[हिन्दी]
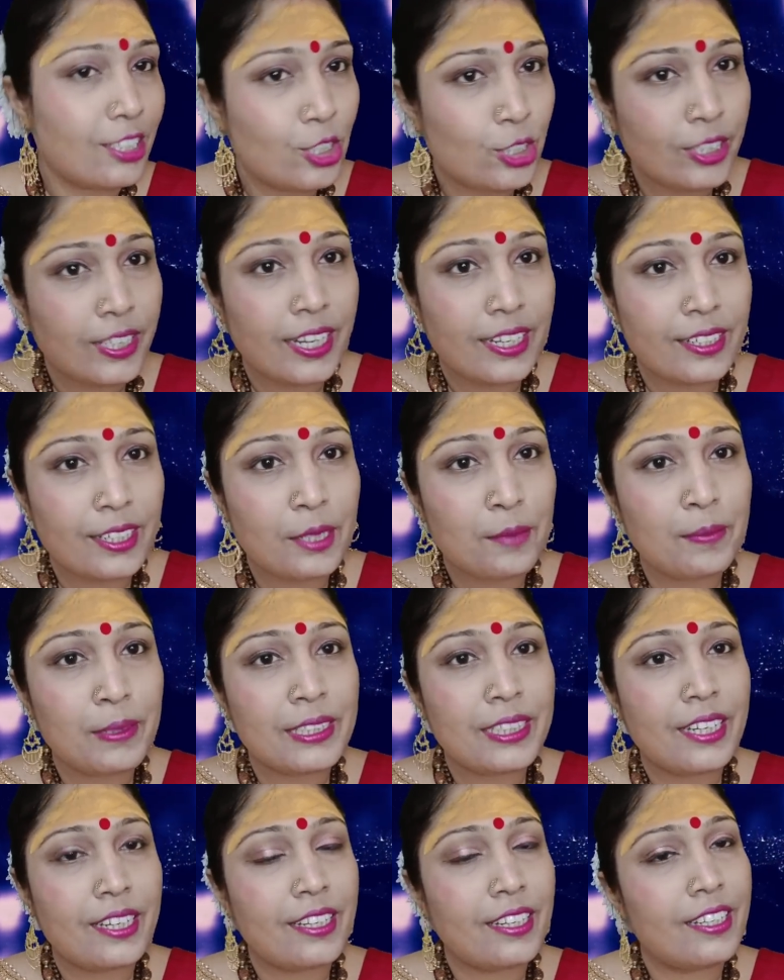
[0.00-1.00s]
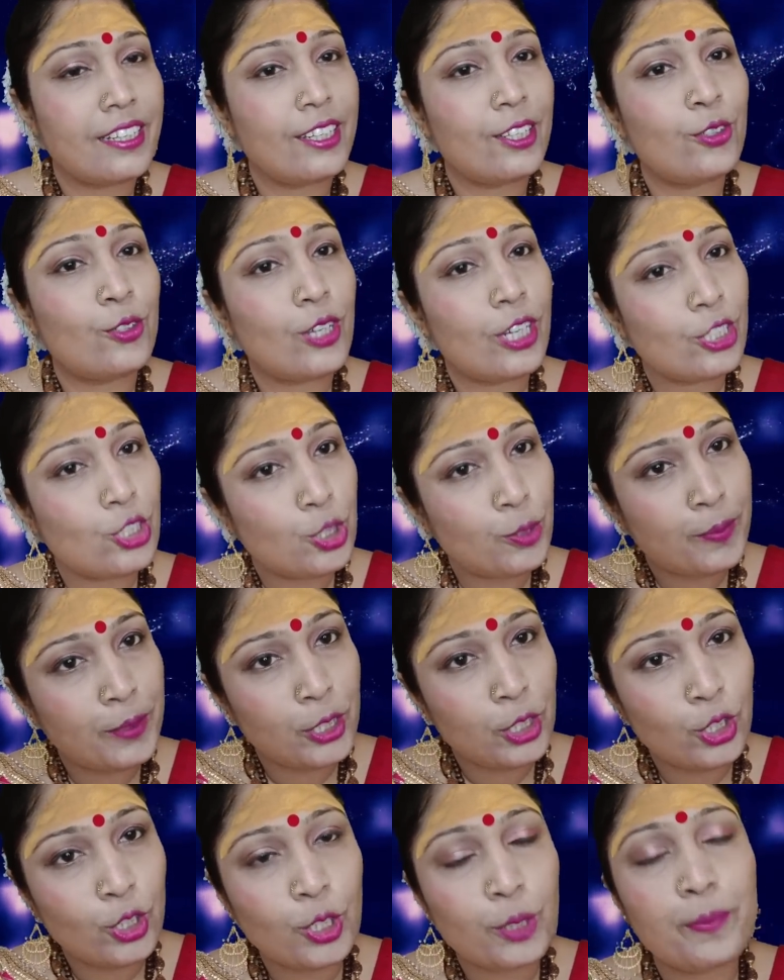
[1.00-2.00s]
आज जो टेक्निक बता रही हूँ आज जो
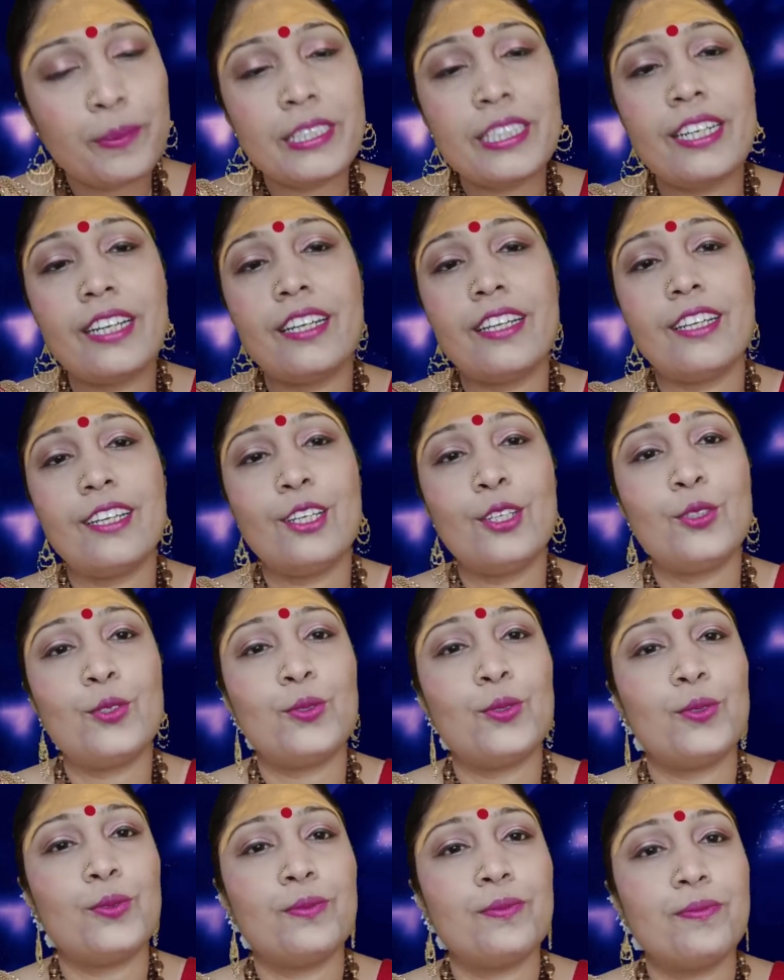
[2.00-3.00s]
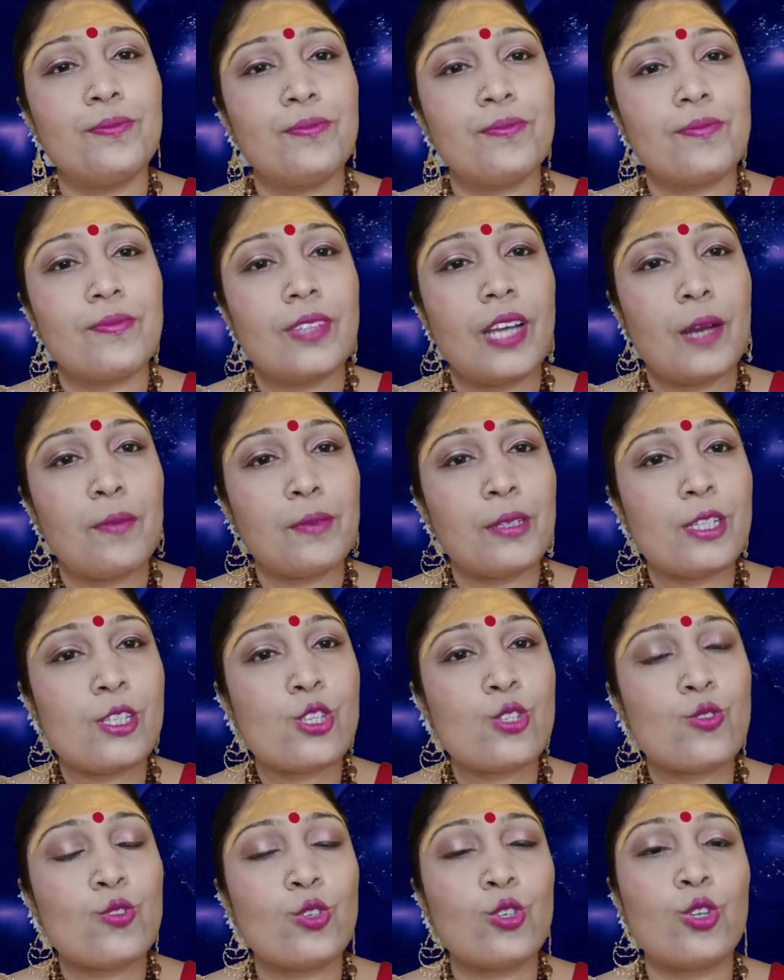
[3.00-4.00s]
प्रयोग बता रही हूँ आपके
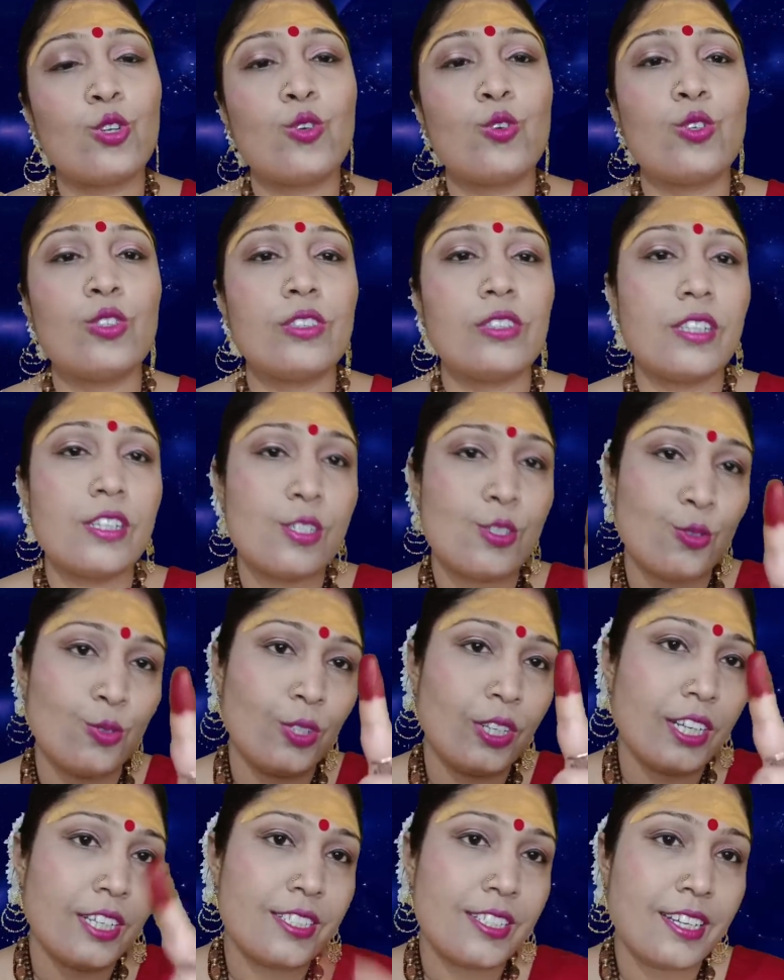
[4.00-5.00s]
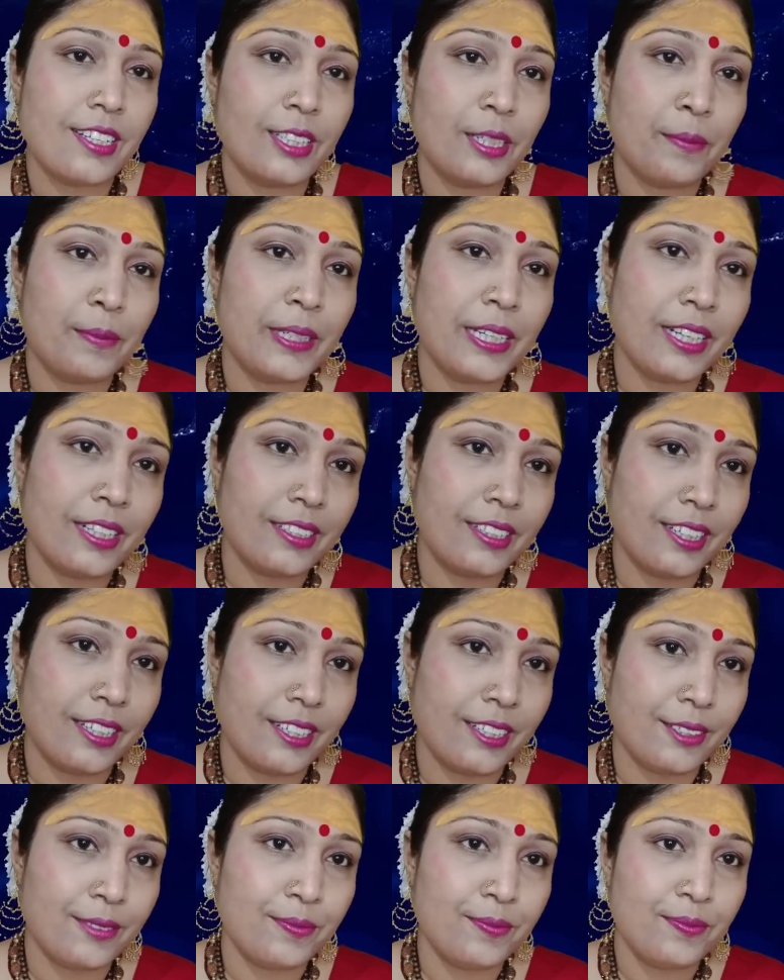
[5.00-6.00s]
शुक्र को दस गुना ज्यादा बढ़ा
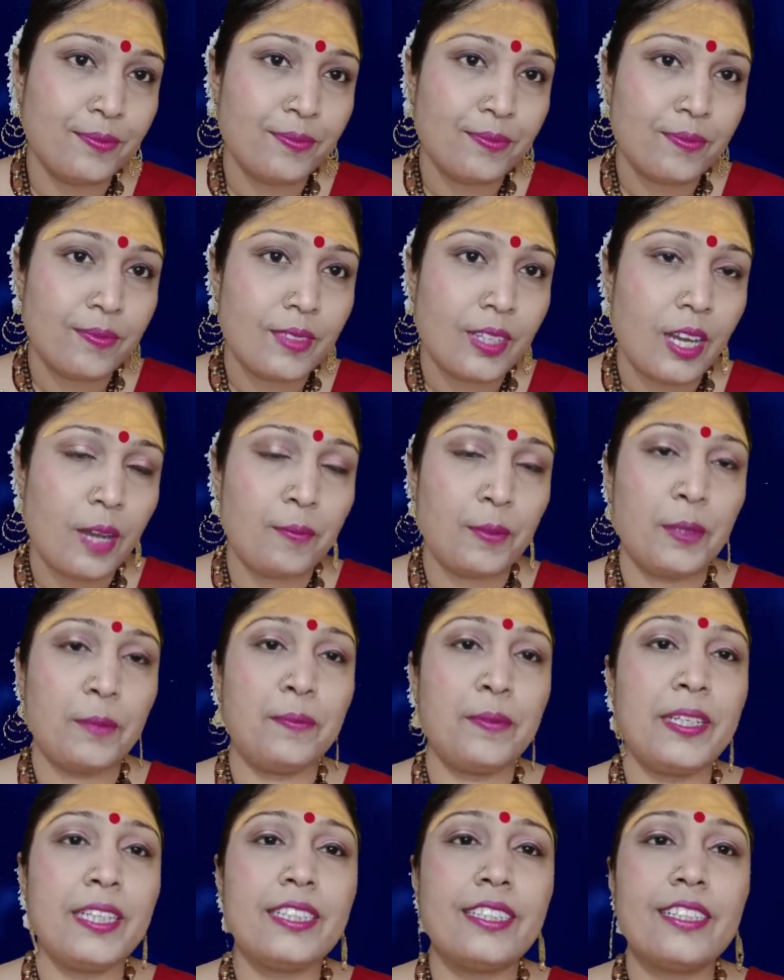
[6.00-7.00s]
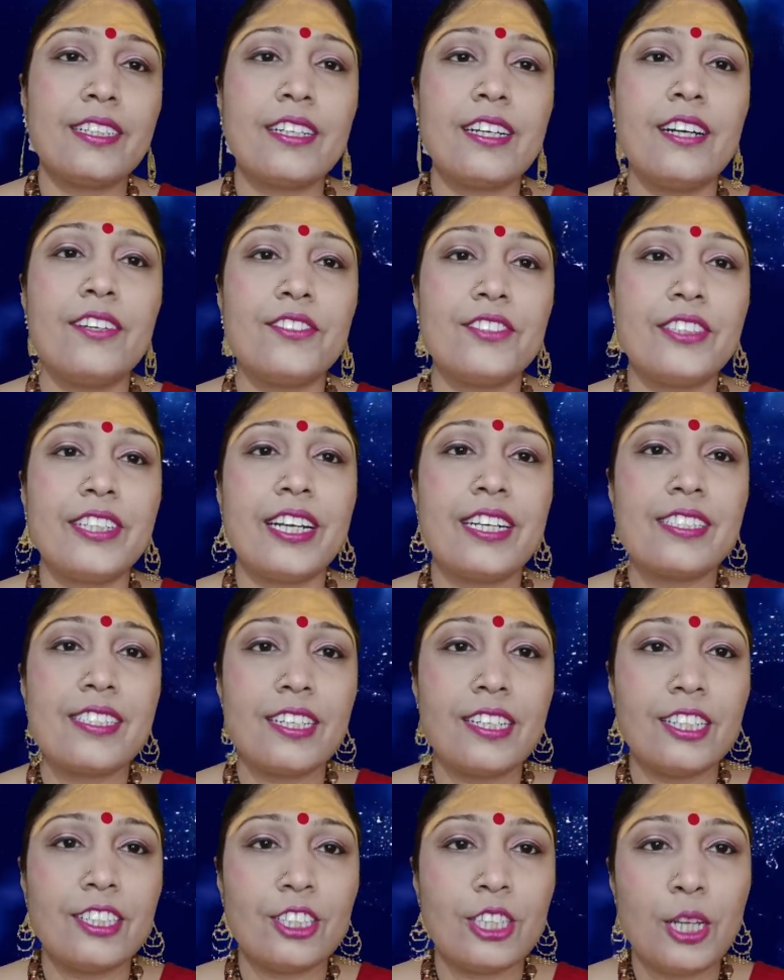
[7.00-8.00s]
देगा आपके भीतर का
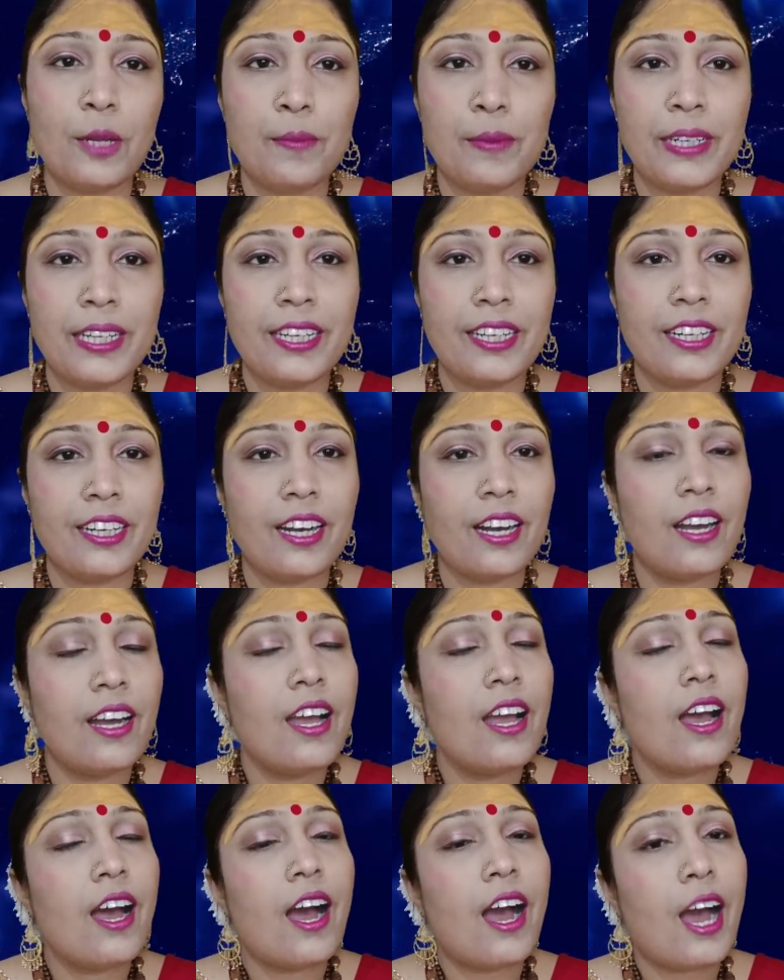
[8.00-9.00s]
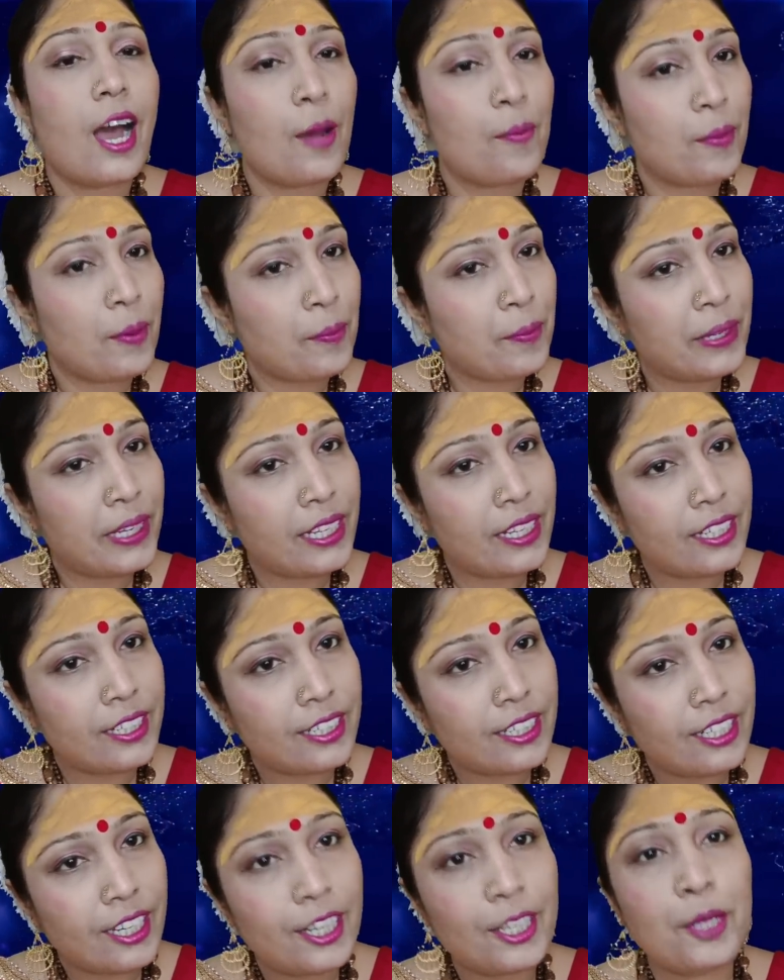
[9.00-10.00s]
अट्रैक्शन इतना बढ़ेगा आप अपने
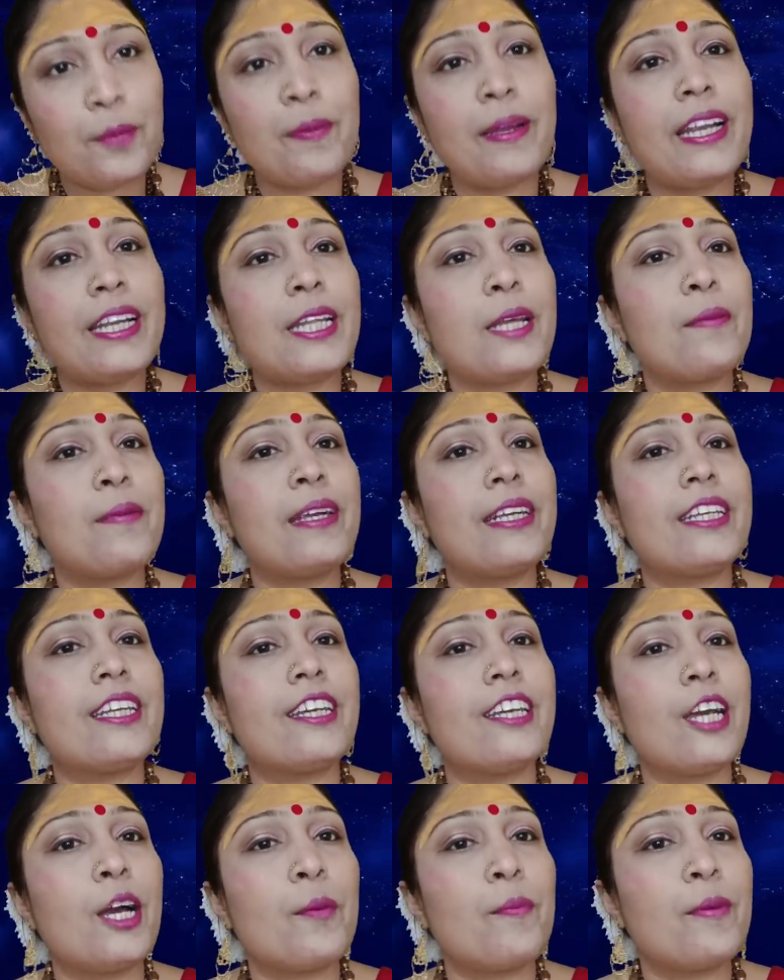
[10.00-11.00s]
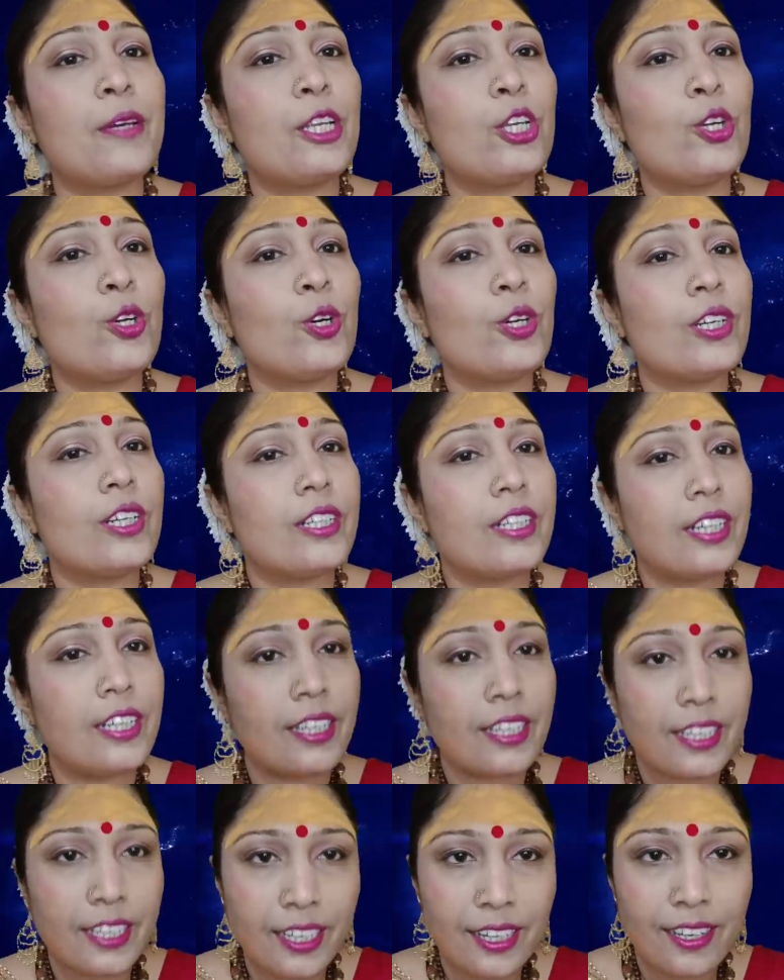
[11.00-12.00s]
घर बैठे बैठे यह प्रयोग
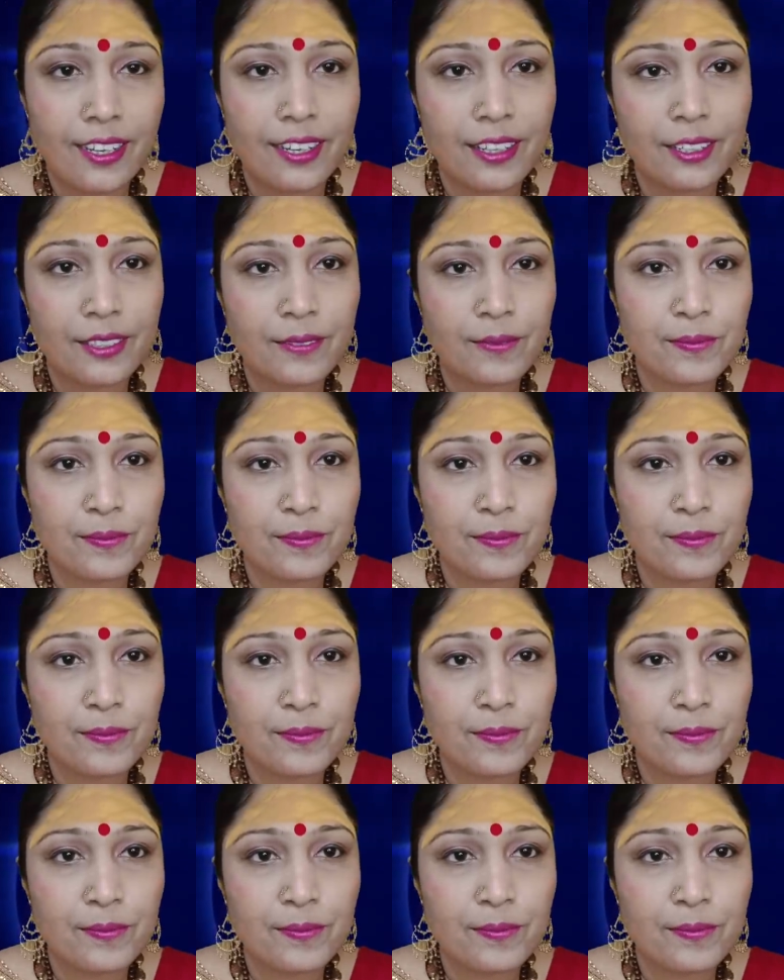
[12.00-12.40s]
करके